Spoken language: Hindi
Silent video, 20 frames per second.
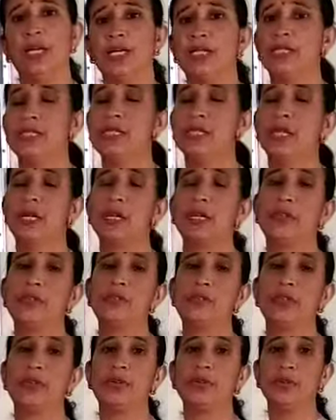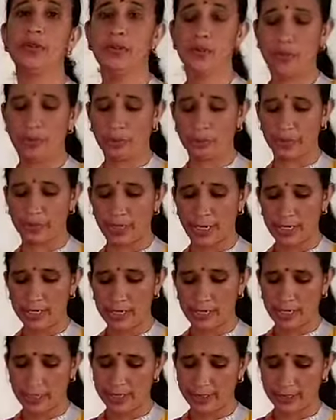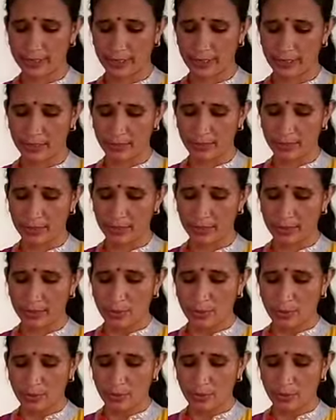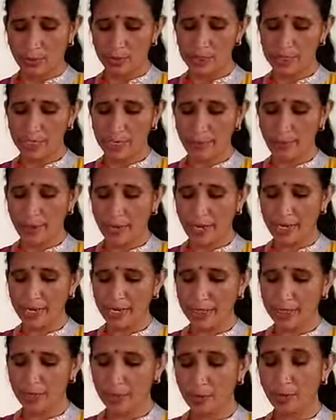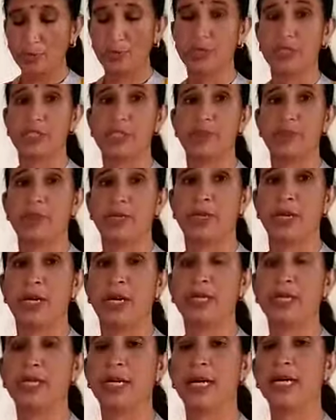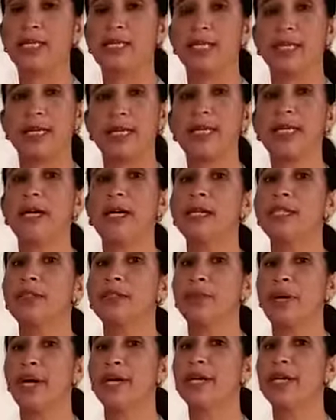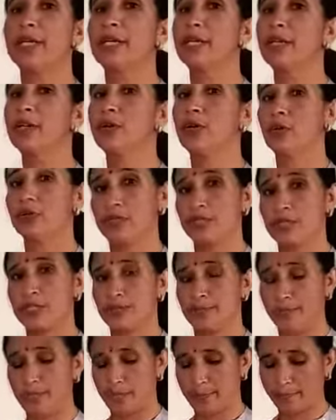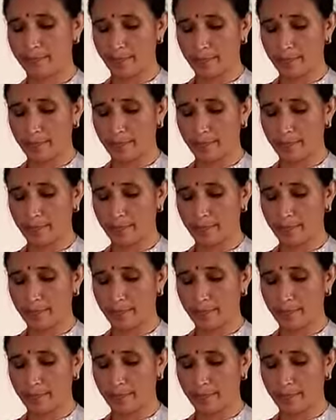जिसका कवि को पूर्ण ज्ञान नहीं था उसे पाने की कोशिश में अर्थात सही अर्थ पाने की कोशिश में